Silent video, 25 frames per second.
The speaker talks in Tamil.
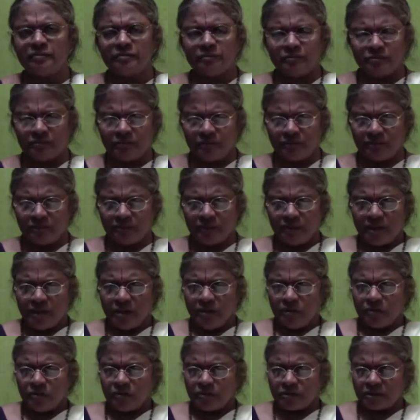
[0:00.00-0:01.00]
எல்லாம்
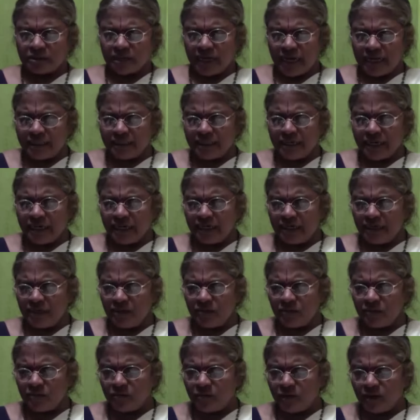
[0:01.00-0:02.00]
ஒரு சாதாரண
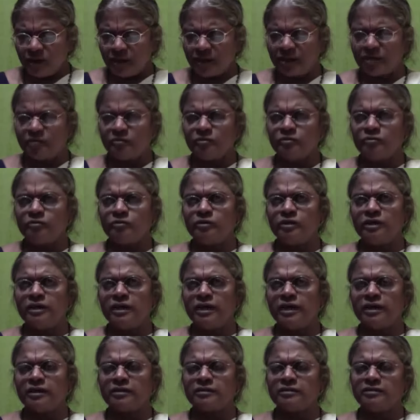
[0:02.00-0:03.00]
ஓரறிவு
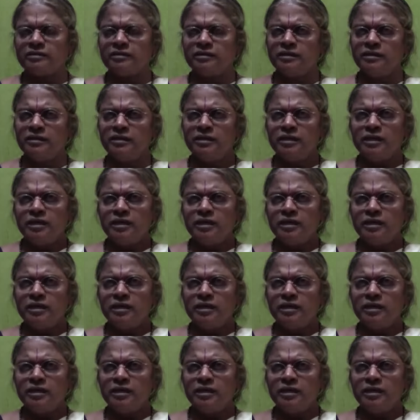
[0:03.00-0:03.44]
உயிர்ல இருந்து